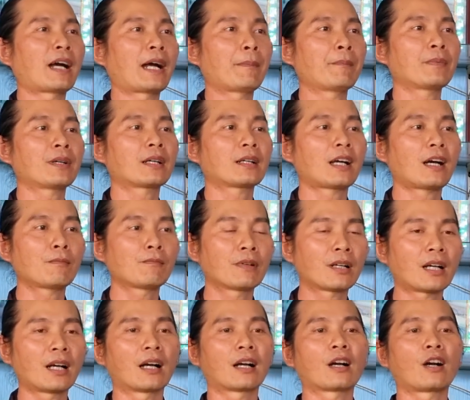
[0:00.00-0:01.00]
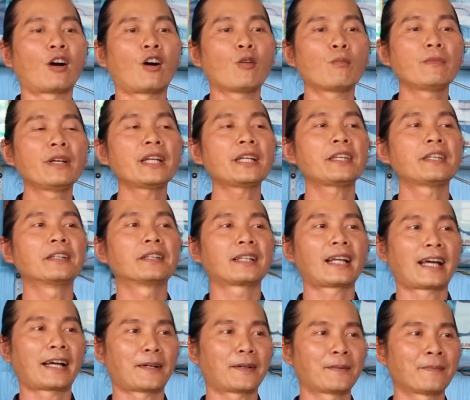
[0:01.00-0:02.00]
ẩm, công cực khổ biết giường
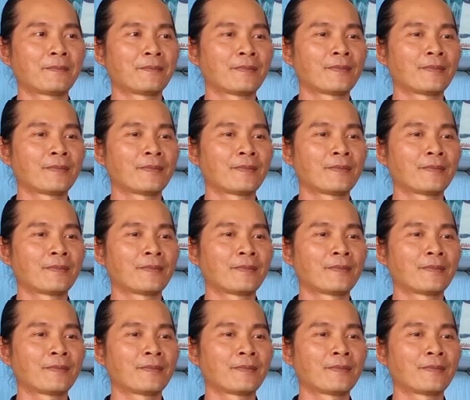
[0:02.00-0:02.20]
nào,